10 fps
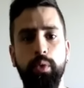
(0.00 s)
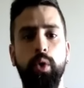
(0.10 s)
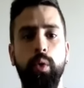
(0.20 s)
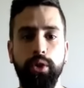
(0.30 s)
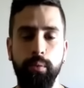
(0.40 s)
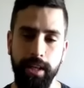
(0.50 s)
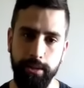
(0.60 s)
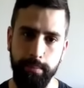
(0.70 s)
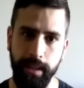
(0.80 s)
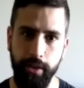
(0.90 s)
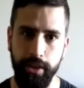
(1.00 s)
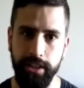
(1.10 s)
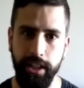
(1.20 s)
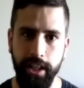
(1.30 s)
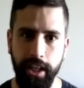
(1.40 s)
hubo 4.000
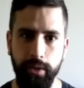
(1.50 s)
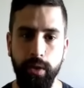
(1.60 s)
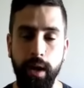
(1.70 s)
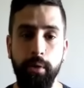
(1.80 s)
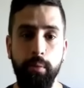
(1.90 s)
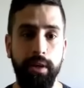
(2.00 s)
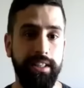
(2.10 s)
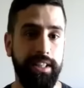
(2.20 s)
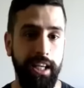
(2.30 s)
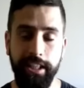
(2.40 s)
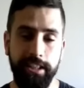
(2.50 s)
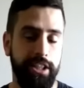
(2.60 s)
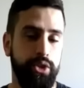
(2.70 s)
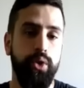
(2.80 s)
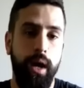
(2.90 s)
espectadores en un campo como el Escalelles,
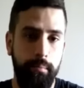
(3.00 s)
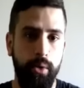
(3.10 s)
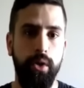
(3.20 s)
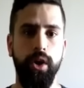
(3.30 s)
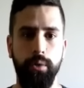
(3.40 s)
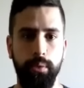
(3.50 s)
que es un campo,